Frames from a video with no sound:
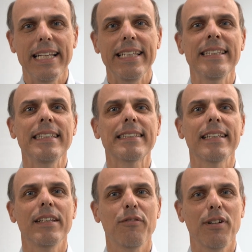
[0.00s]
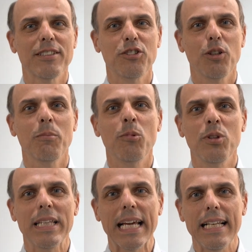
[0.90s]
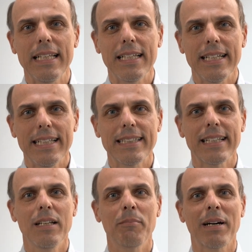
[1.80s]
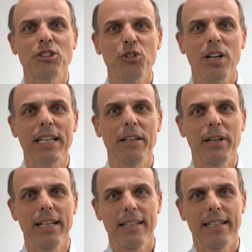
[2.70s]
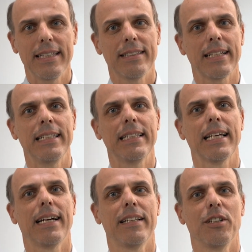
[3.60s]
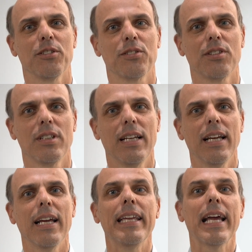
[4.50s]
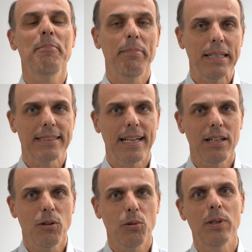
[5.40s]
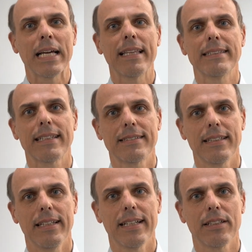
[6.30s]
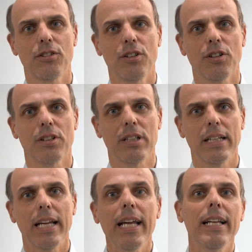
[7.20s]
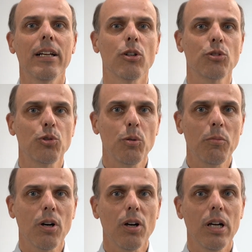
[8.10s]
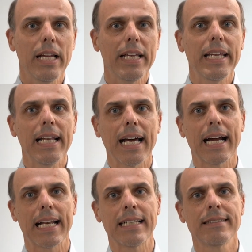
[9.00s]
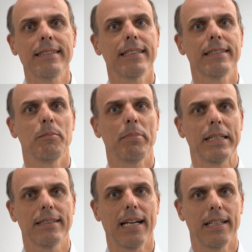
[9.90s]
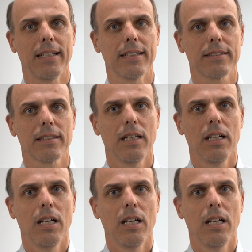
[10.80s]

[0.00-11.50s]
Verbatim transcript: el índice de inflación mundial está en el mayor nivel en 30 años y ha empezado una desaceleración en el consumo y en las ganancias empresarias.